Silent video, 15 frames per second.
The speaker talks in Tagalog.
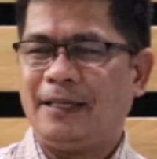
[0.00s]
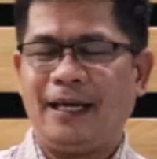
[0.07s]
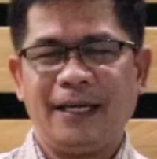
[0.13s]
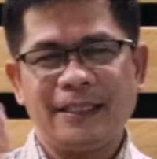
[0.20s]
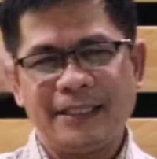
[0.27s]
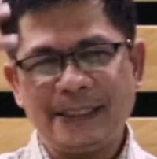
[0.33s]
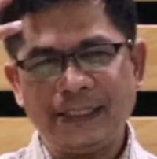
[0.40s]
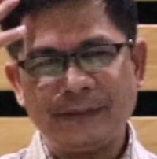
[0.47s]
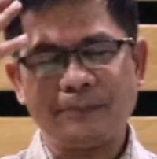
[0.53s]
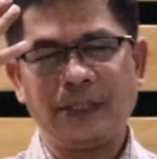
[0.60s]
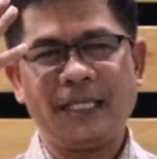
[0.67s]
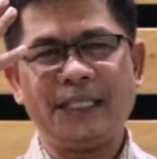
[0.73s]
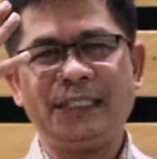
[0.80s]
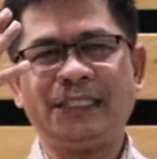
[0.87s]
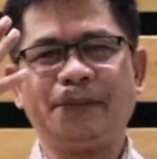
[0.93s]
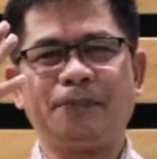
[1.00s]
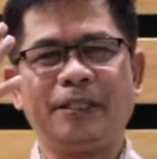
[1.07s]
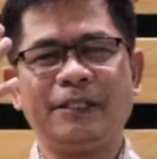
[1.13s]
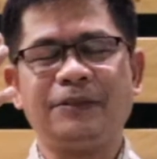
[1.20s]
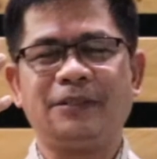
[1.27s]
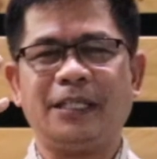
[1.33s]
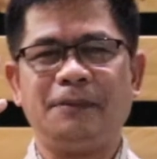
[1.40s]
ang isip, ang isip ng
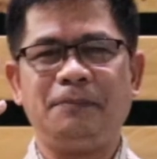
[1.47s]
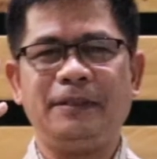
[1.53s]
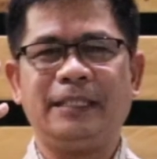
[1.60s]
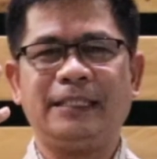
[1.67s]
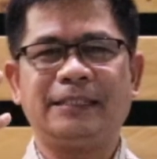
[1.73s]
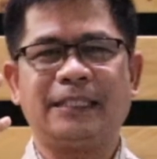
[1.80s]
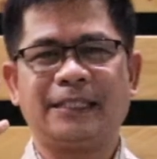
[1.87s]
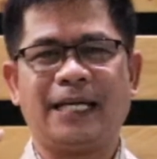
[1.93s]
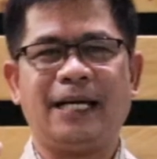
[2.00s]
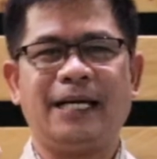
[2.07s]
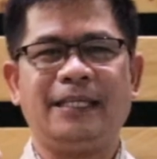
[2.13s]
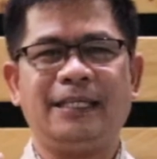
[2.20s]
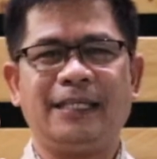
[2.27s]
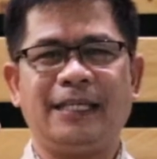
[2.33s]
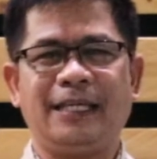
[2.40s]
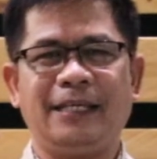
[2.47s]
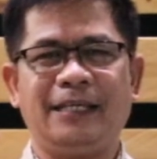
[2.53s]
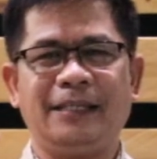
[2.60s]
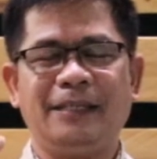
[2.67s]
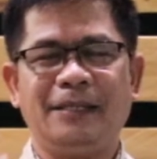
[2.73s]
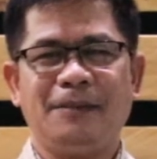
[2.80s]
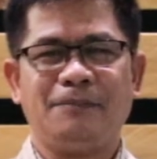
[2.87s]
iyong kaibigan sa tahanan ay
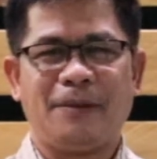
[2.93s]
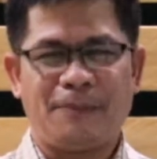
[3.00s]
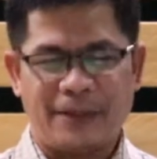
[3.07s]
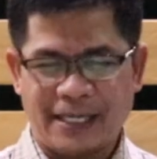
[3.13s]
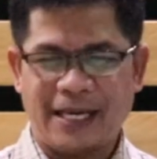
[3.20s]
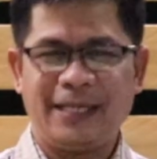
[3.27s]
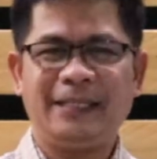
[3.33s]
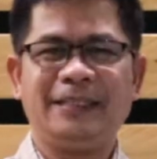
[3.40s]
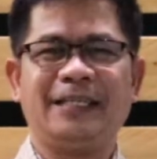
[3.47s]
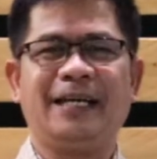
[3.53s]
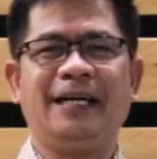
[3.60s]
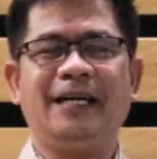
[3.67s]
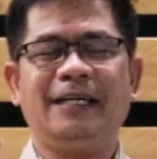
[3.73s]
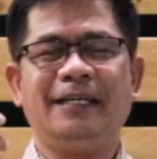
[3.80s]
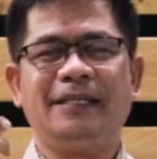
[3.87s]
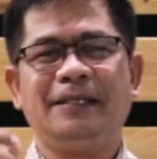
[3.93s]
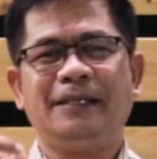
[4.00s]
mapakain ka,